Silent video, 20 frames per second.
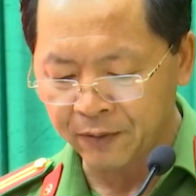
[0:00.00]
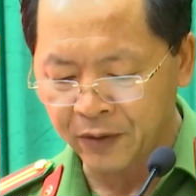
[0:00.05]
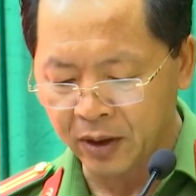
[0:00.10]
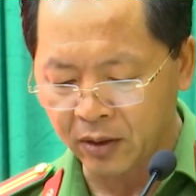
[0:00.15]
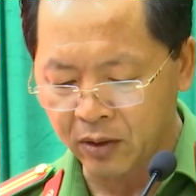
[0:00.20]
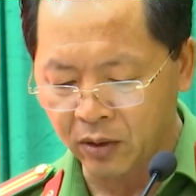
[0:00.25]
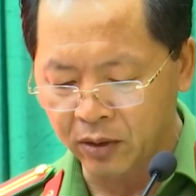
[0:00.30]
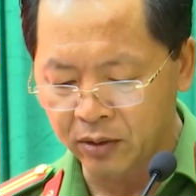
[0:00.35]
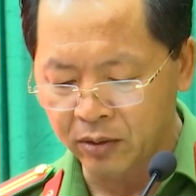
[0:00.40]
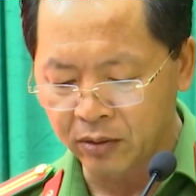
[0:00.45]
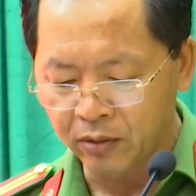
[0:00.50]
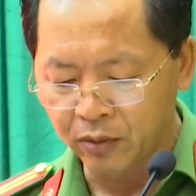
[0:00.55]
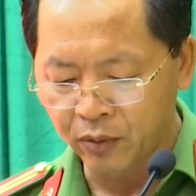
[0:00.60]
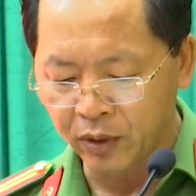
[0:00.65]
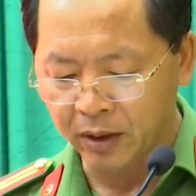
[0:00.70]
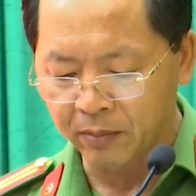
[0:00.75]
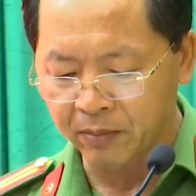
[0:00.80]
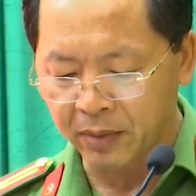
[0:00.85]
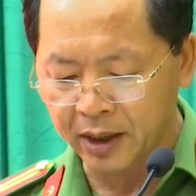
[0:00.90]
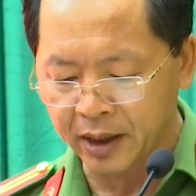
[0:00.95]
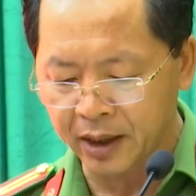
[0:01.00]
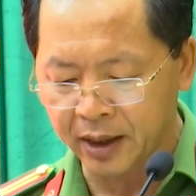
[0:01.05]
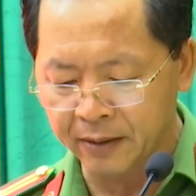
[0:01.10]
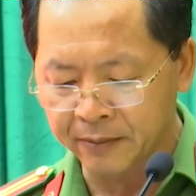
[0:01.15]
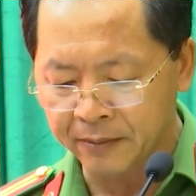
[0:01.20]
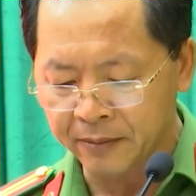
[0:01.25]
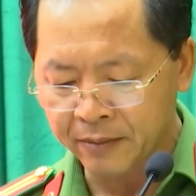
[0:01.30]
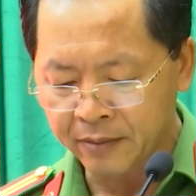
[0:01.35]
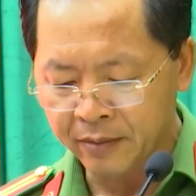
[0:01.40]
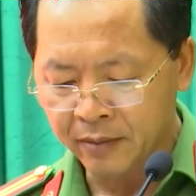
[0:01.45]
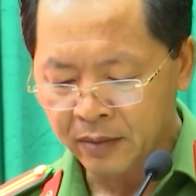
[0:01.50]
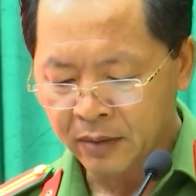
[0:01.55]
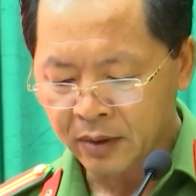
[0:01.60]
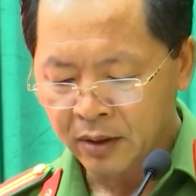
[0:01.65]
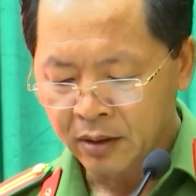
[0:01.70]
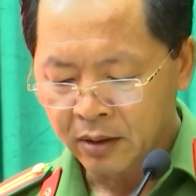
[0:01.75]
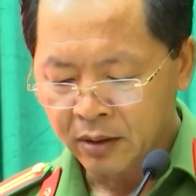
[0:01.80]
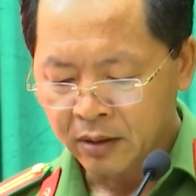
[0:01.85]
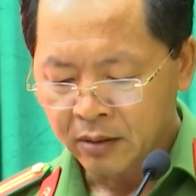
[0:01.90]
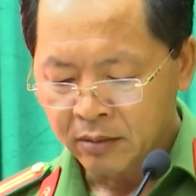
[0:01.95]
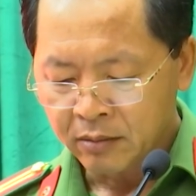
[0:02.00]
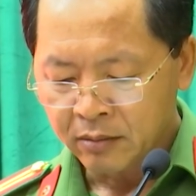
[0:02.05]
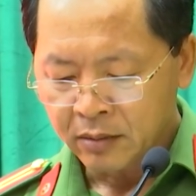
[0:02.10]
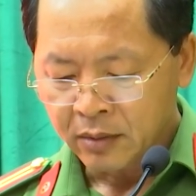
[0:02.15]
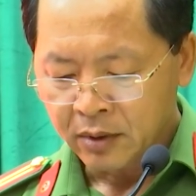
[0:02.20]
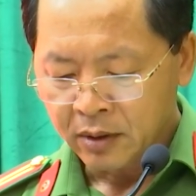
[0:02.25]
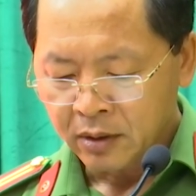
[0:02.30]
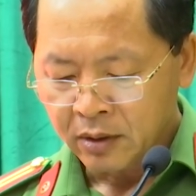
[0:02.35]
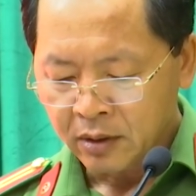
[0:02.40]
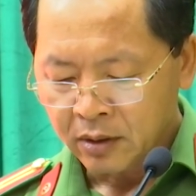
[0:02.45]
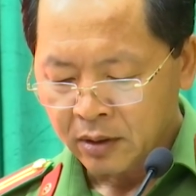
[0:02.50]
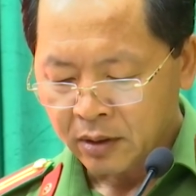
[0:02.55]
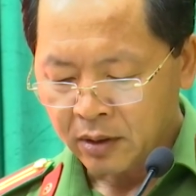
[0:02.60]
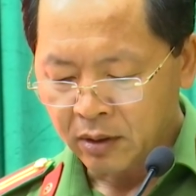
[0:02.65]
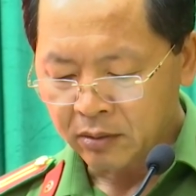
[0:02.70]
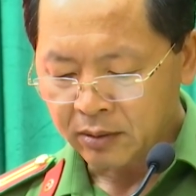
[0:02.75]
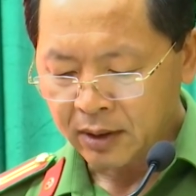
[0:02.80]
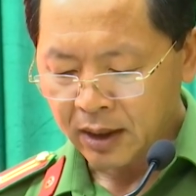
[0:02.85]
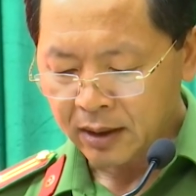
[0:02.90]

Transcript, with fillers: ma túy được cấp ủy chính quyền huyện Bắc Yên quan